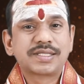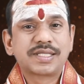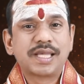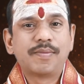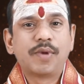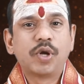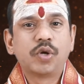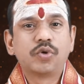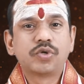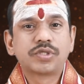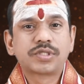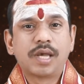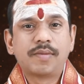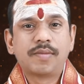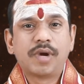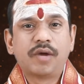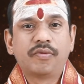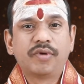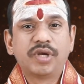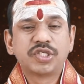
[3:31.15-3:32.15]
సభలు
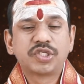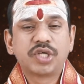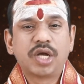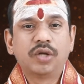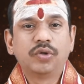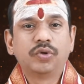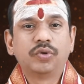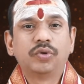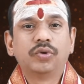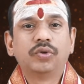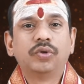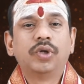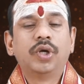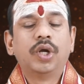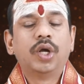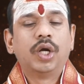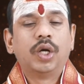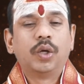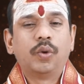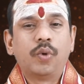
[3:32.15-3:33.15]
సమావేశాలు
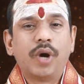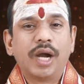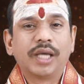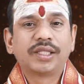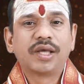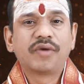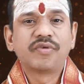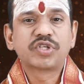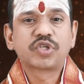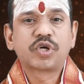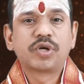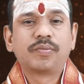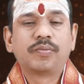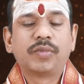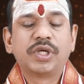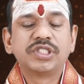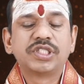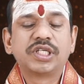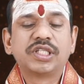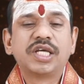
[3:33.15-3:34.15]
వాయిదా వేసుకోవడం
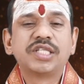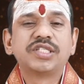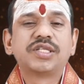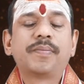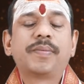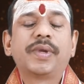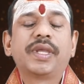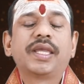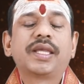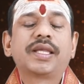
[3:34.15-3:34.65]
మంచిదని చెప్పి